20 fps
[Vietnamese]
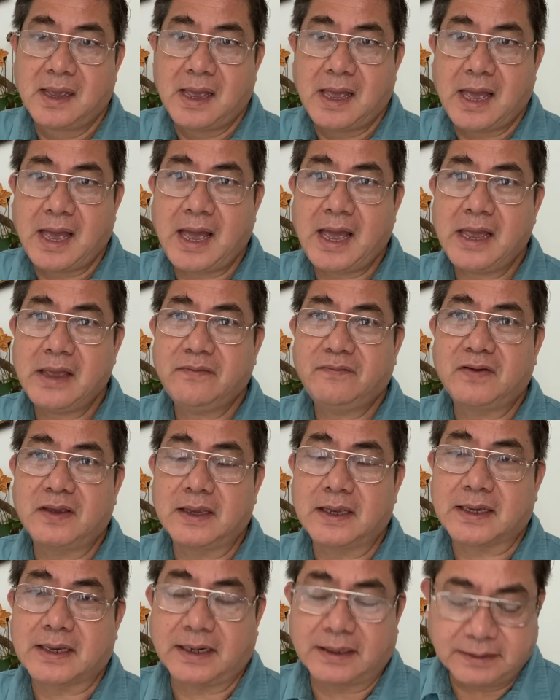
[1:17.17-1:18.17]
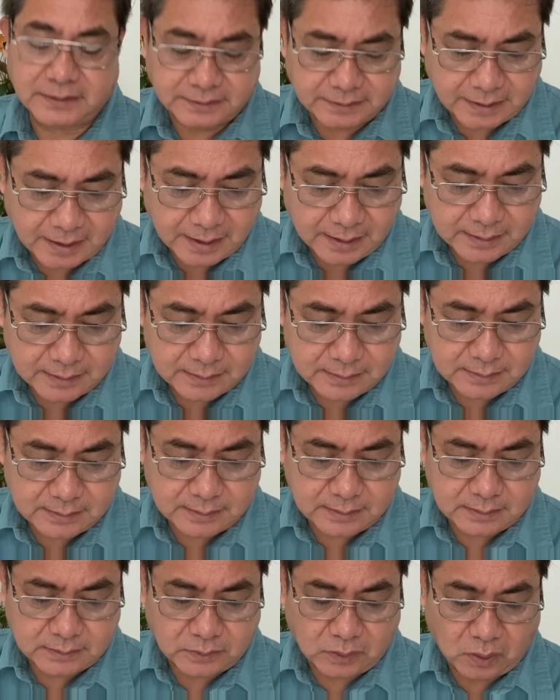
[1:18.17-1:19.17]
Hai vị cảnh sát
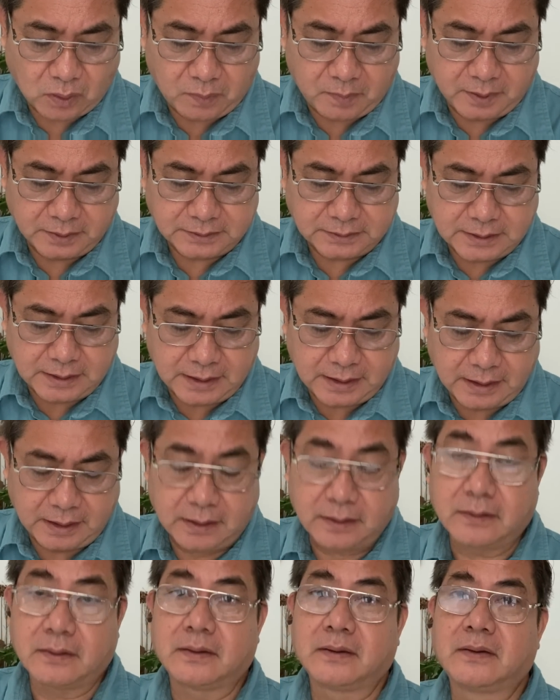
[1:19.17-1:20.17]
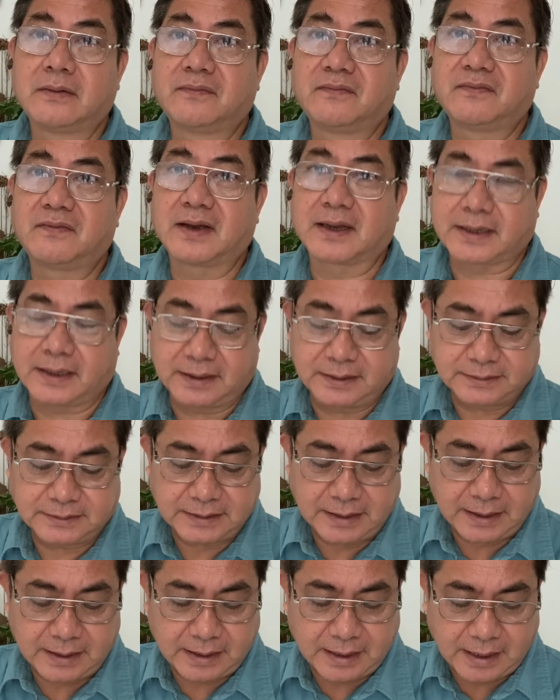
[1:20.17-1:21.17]
Thomas Lane và cảnh
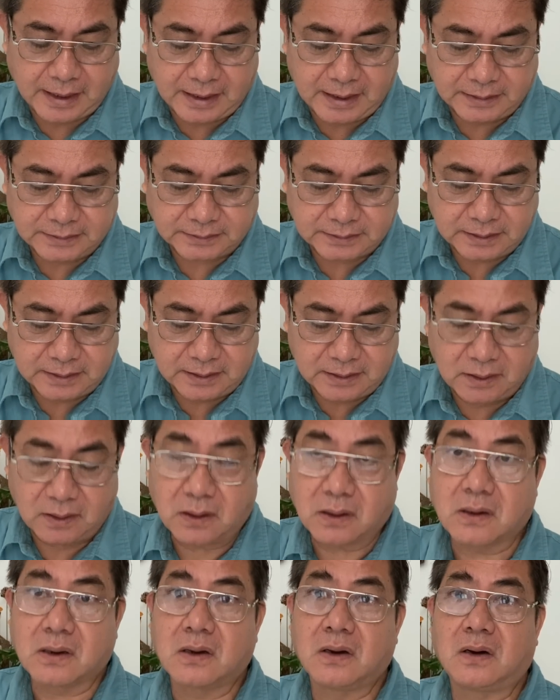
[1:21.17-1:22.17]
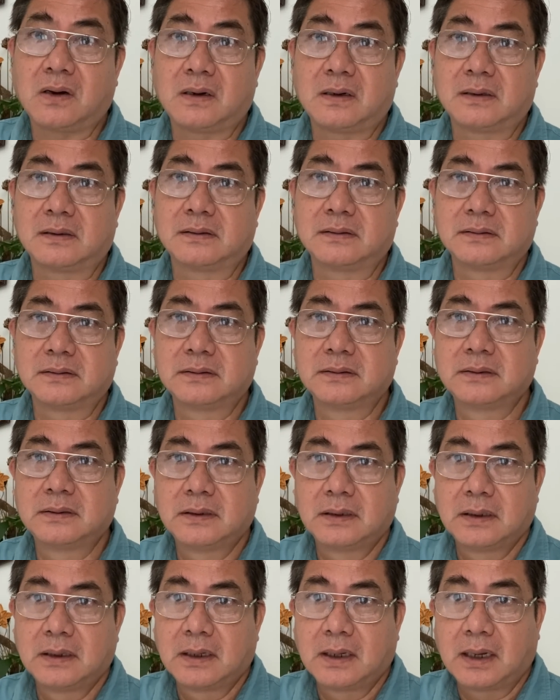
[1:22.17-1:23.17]
sát Alexander Kong
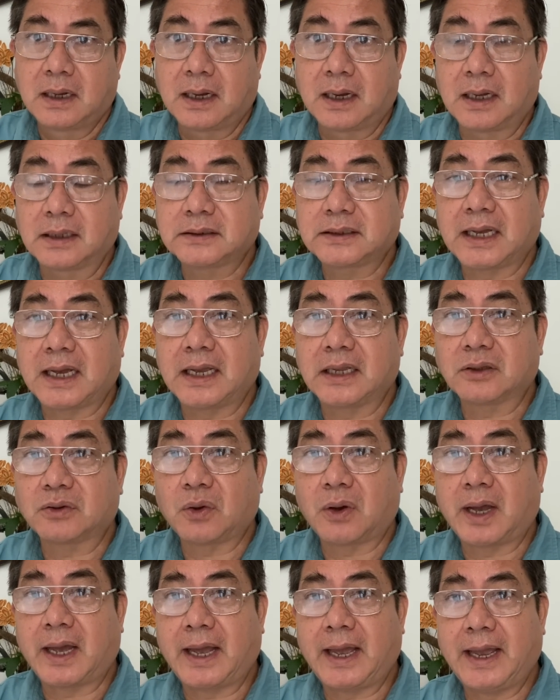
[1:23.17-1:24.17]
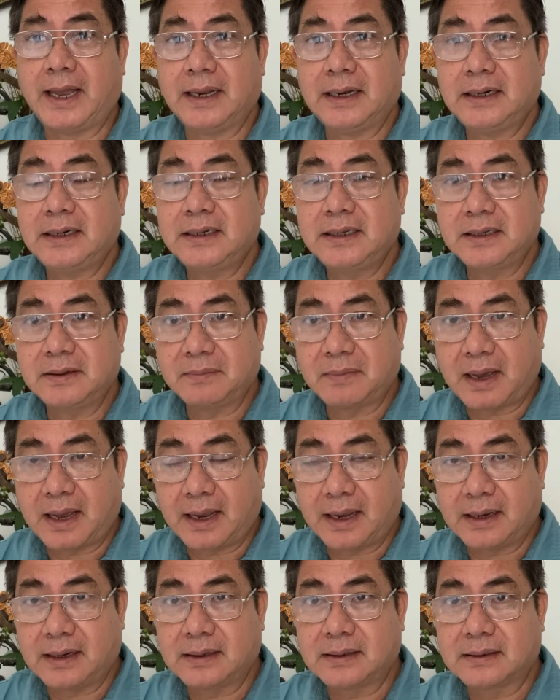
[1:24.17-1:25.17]
ở tại tòa án liên
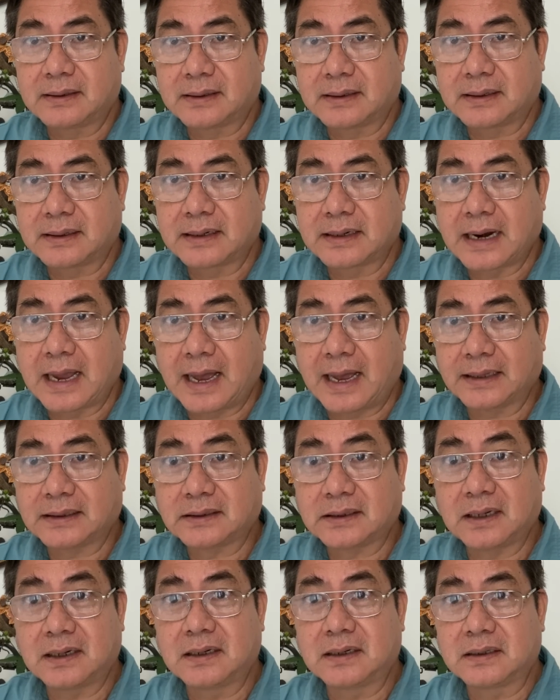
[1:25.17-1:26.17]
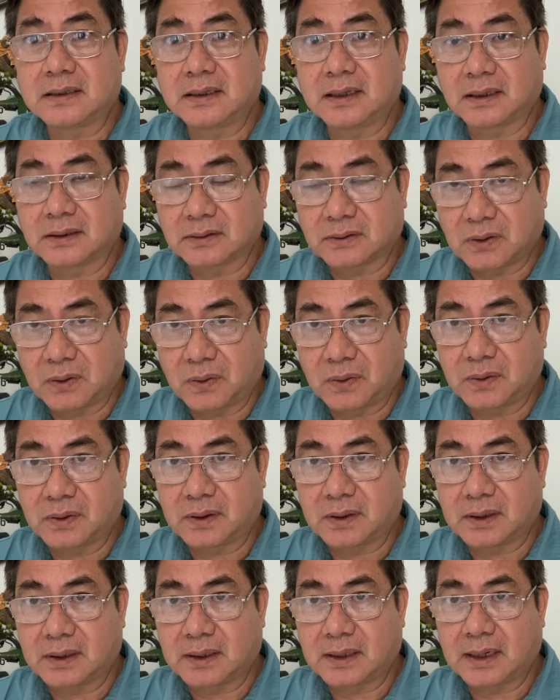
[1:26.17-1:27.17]
bang đã tự nhận tội
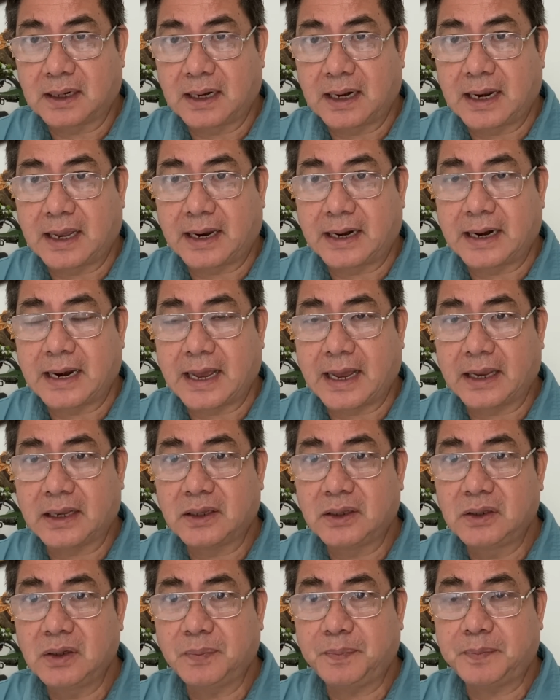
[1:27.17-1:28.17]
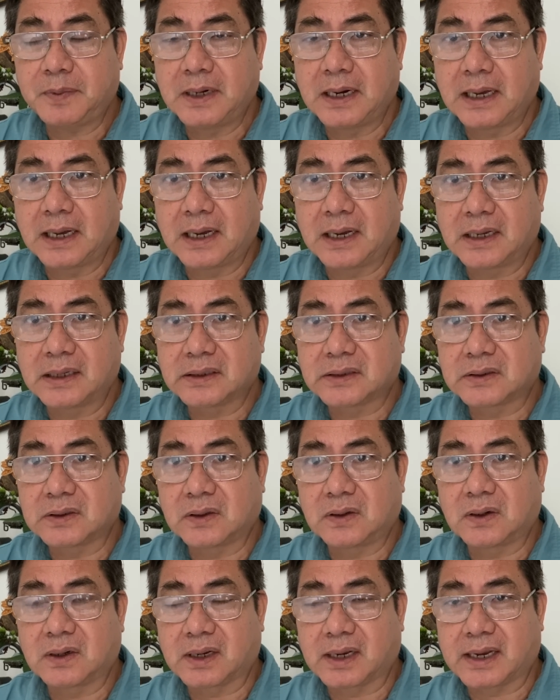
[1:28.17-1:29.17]
là đã giúp đỡ
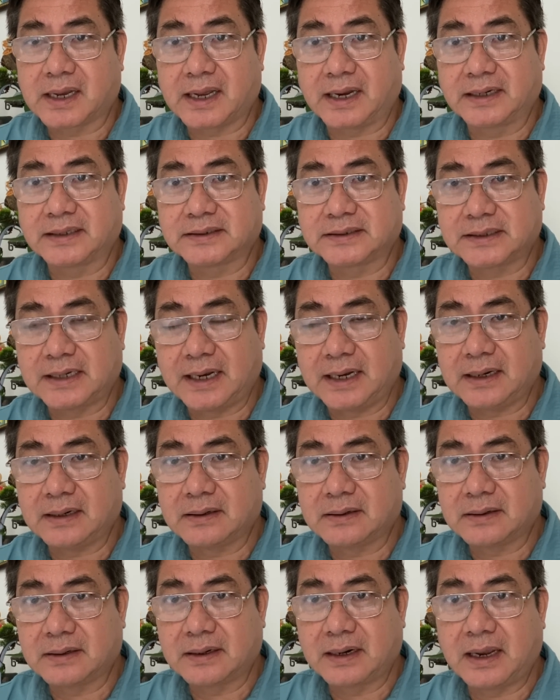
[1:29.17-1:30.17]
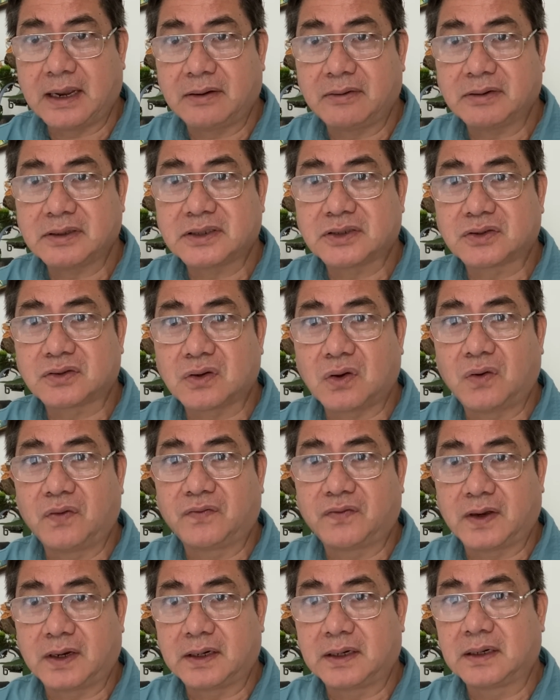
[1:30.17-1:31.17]
cho cảnh sát Derek
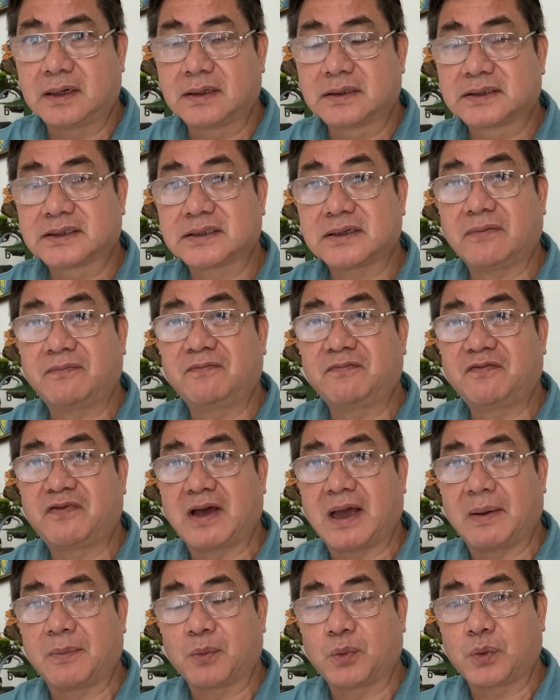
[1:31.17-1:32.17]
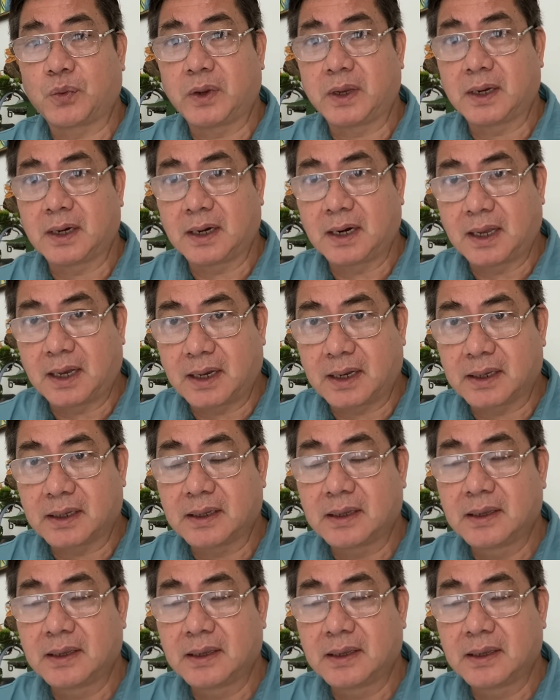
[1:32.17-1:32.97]
Chauvin xâm phạm quyền lợi